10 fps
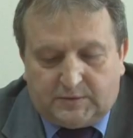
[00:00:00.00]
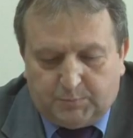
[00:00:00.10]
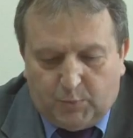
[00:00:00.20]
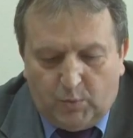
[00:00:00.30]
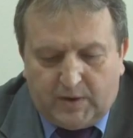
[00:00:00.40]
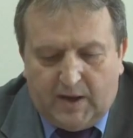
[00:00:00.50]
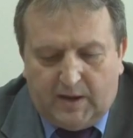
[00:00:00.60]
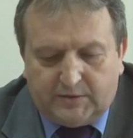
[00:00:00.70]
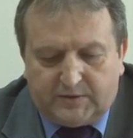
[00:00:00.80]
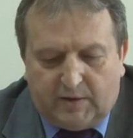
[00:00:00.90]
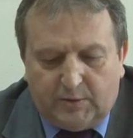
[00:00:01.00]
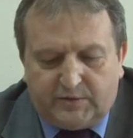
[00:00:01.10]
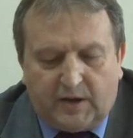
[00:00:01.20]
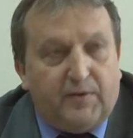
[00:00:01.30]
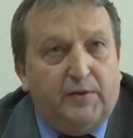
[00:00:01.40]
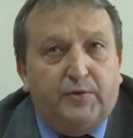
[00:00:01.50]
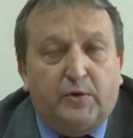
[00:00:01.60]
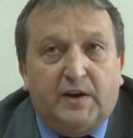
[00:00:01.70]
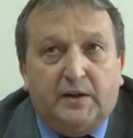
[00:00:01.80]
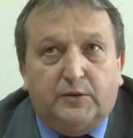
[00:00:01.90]
Spółka została już
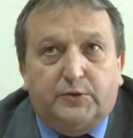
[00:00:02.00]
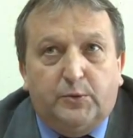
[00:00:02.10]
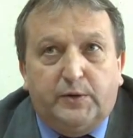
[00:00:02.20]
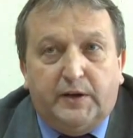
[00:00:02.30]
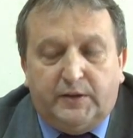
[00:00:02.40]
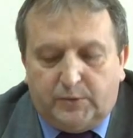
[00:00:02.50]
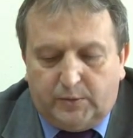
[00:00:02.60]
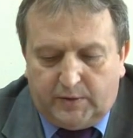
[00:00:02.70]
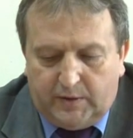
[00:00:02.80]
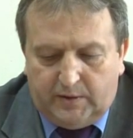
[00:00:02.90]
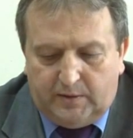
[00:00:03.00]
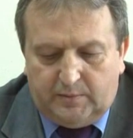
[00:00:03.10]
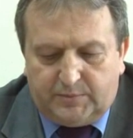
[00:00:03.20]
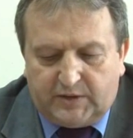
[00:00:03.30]
zakwalifikowana do drugiej tury